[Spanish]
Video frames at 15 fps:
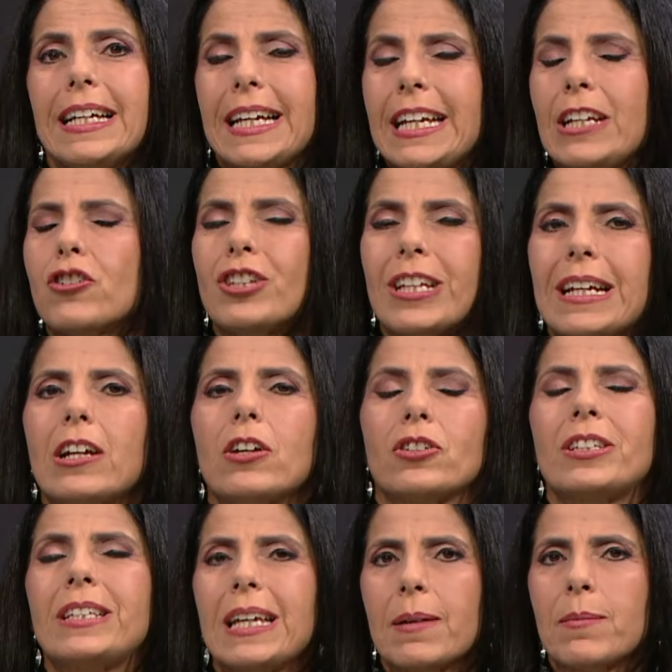y no tiene los
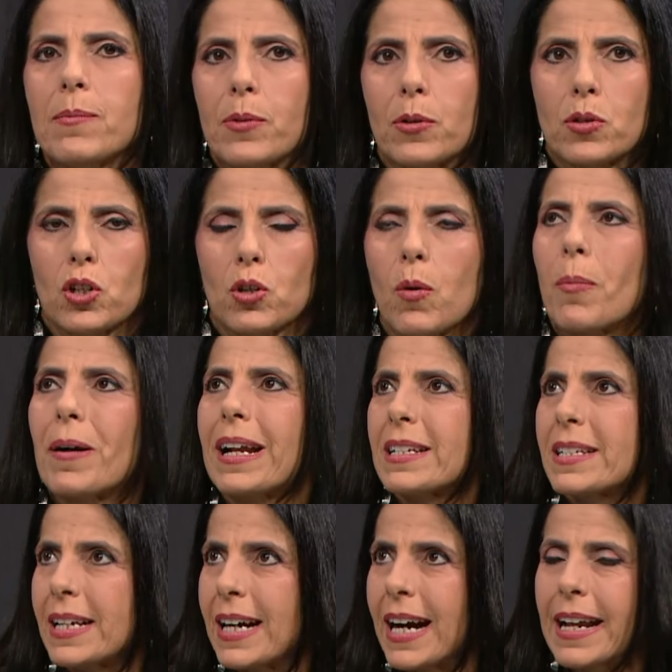tiempos como para
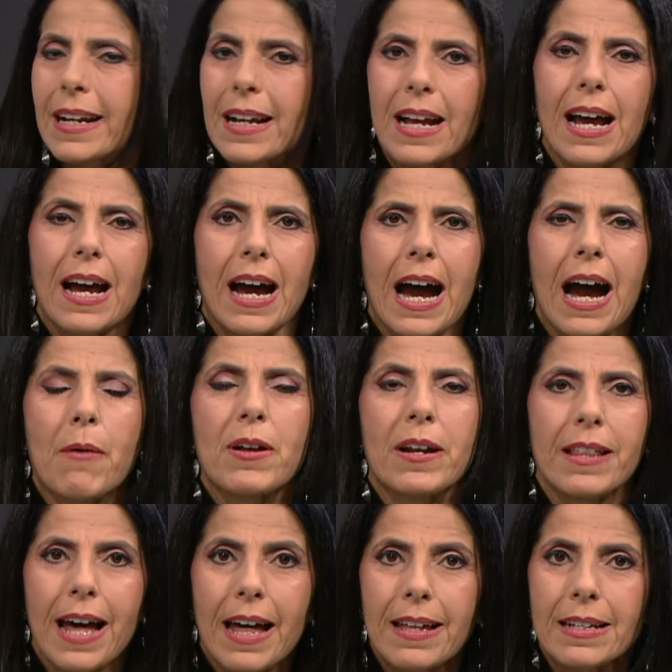llegar a
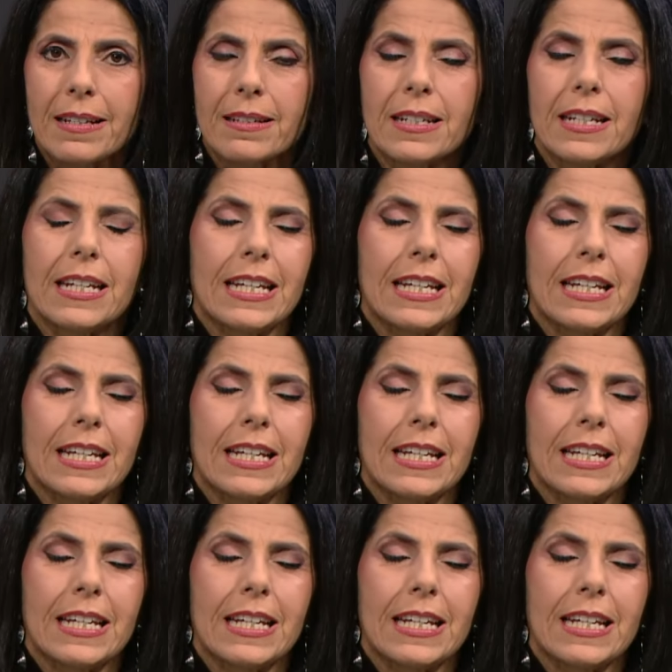verdades.